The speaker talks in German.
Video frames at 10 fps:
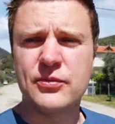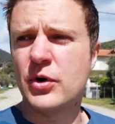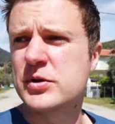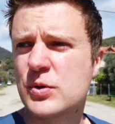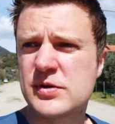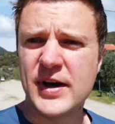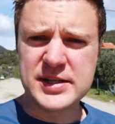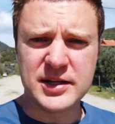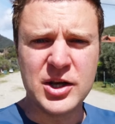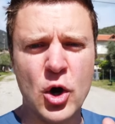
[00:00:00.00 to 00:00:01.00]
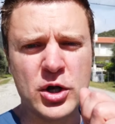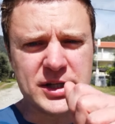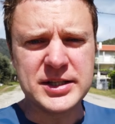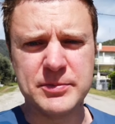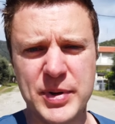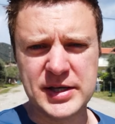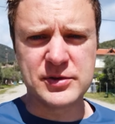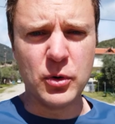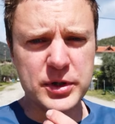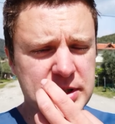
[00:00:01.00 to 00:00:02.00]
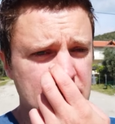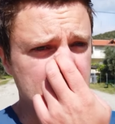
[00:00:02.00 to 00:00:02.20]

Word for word: vorzugsweise die örtlichen Personen,